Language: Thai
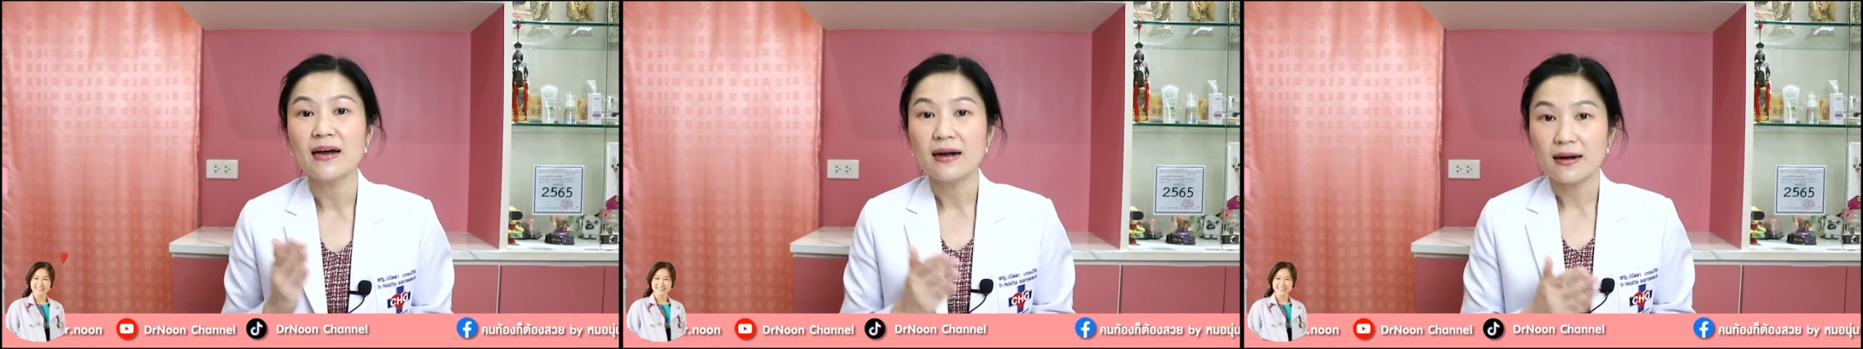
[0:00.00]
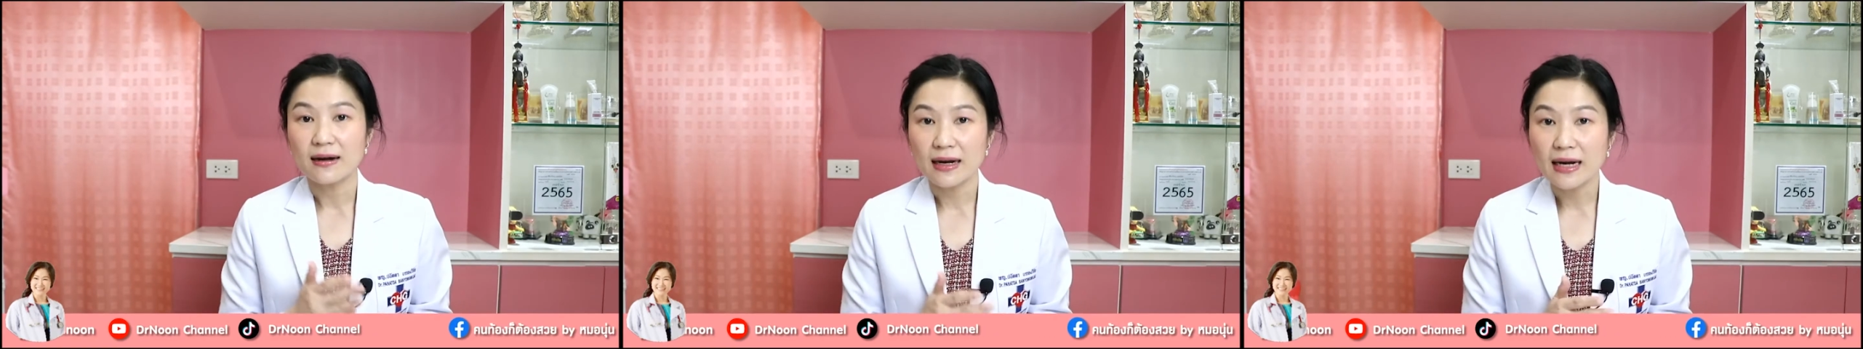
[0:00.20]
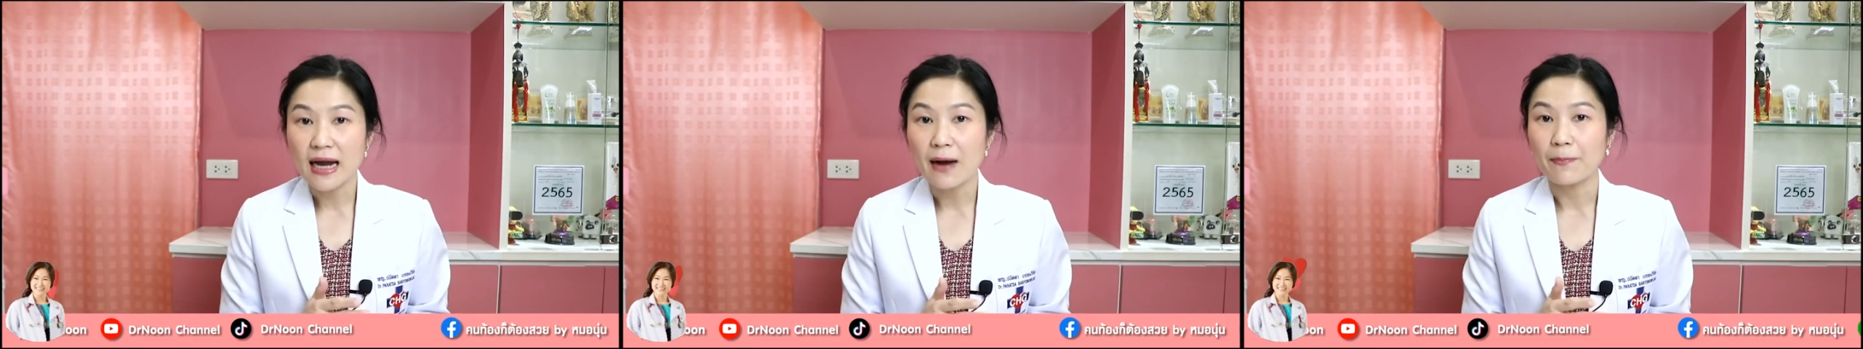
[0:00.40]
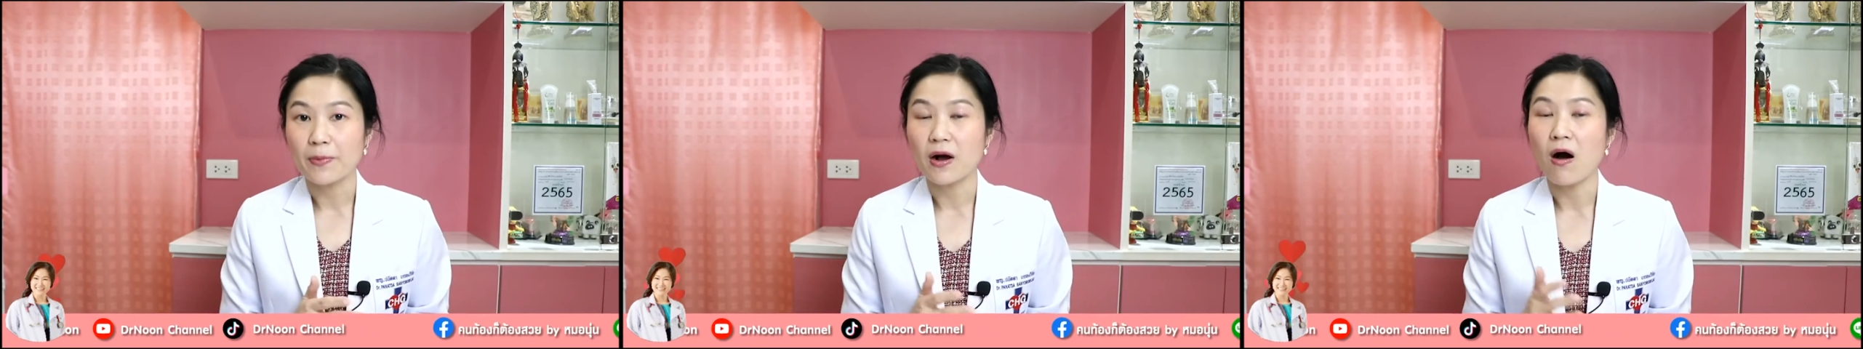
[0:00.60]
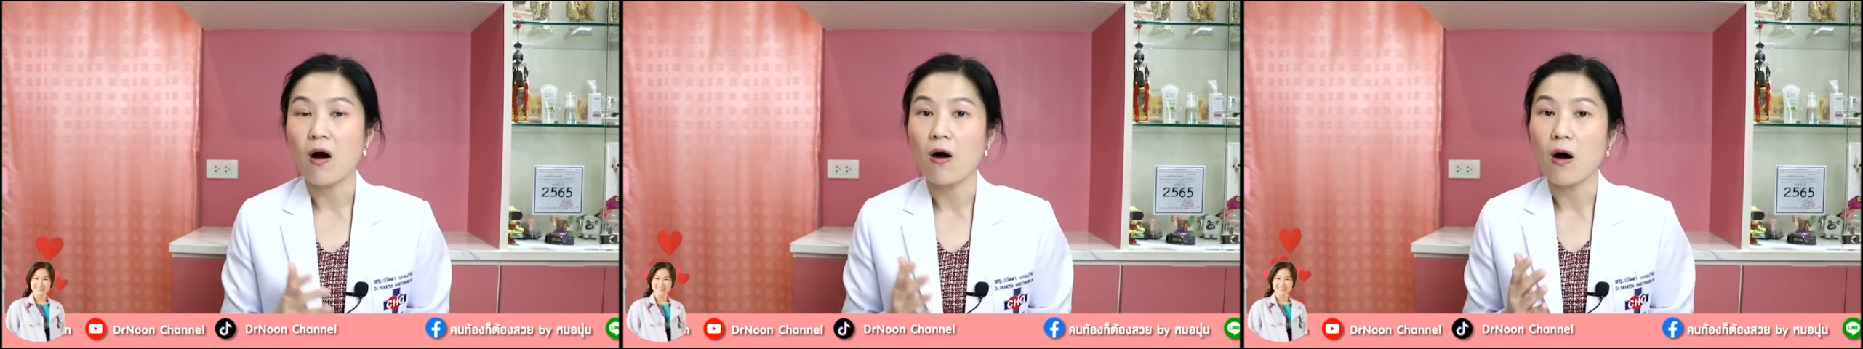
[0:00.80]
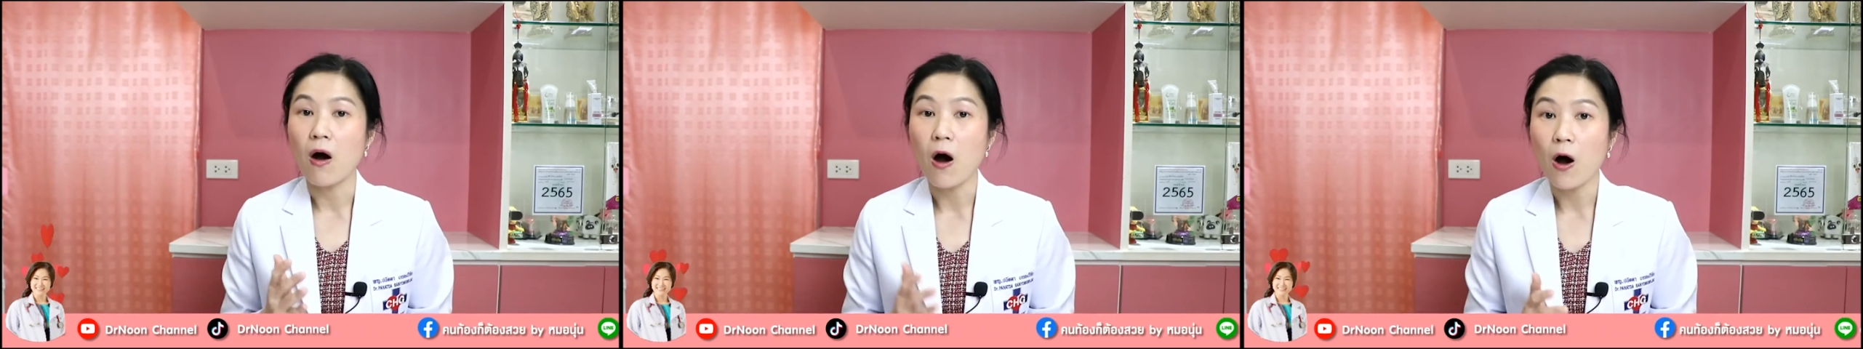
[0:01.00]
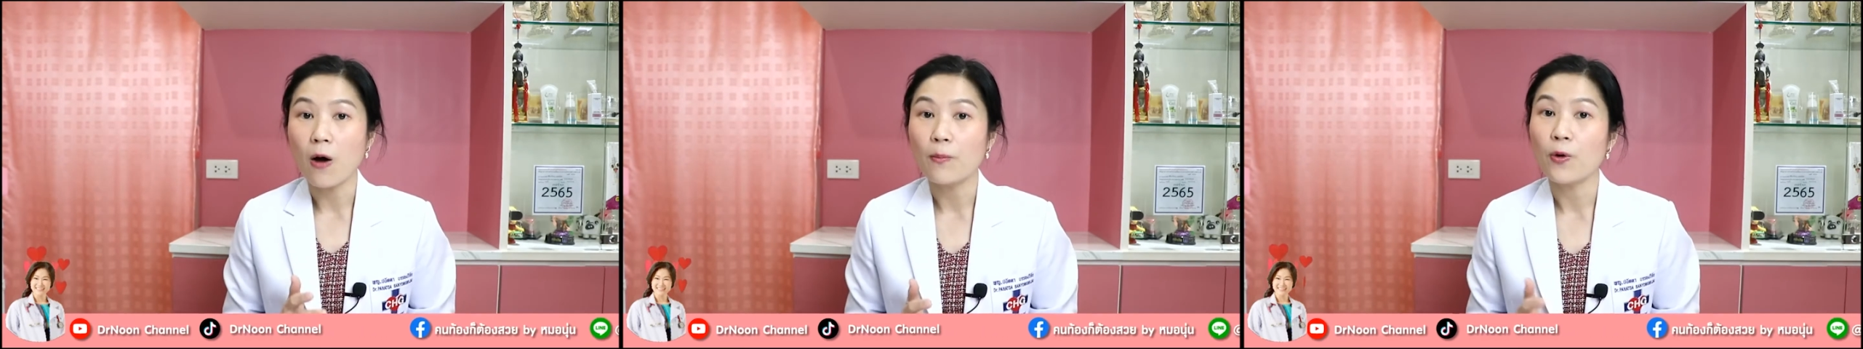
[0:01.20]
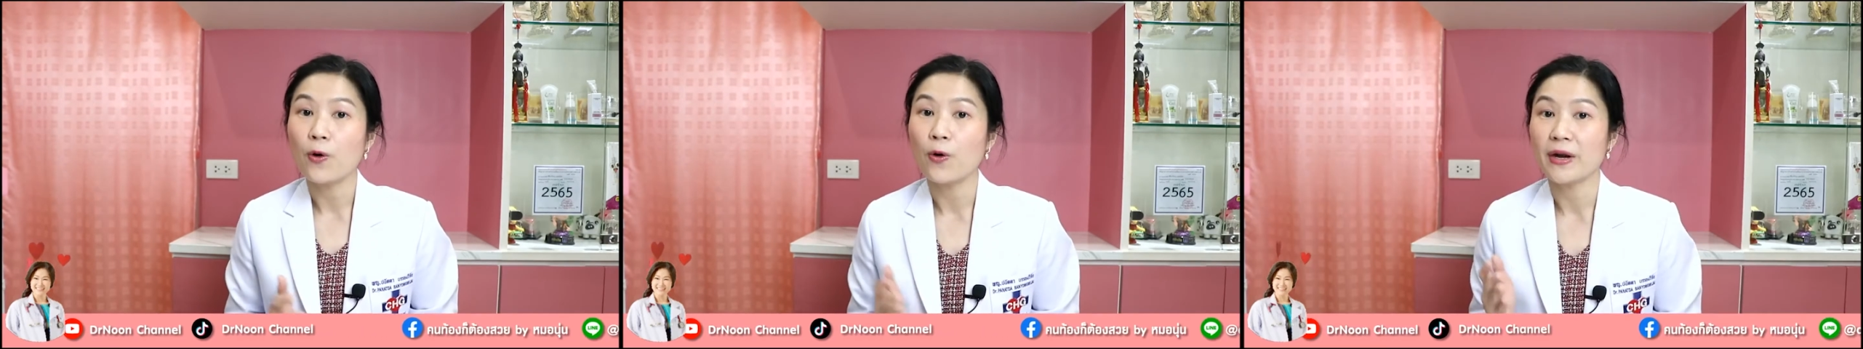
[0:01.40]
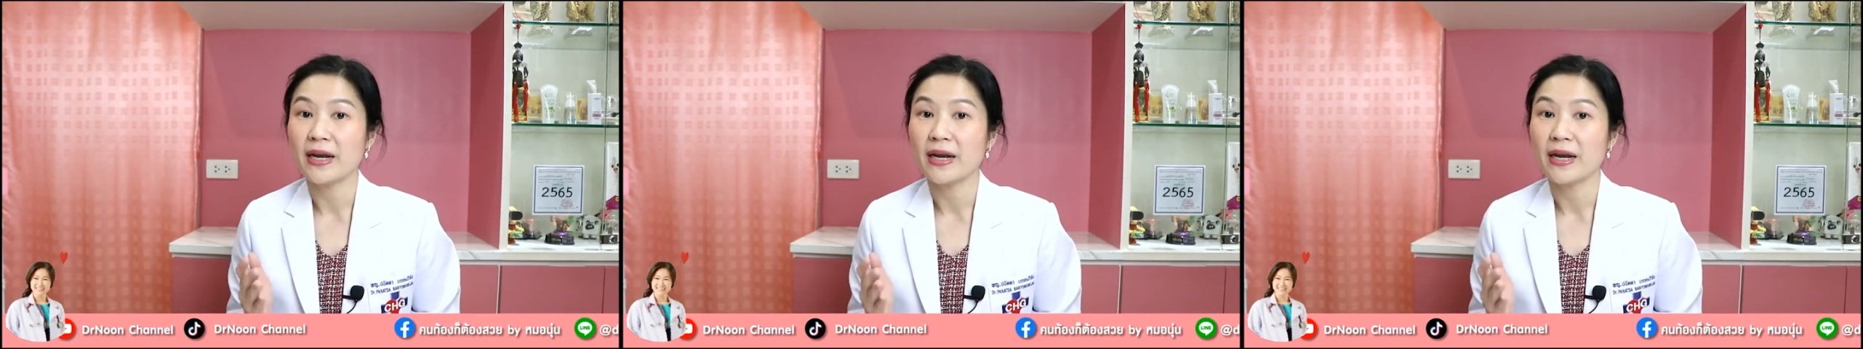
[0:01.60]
ระดับของฮอร์โมน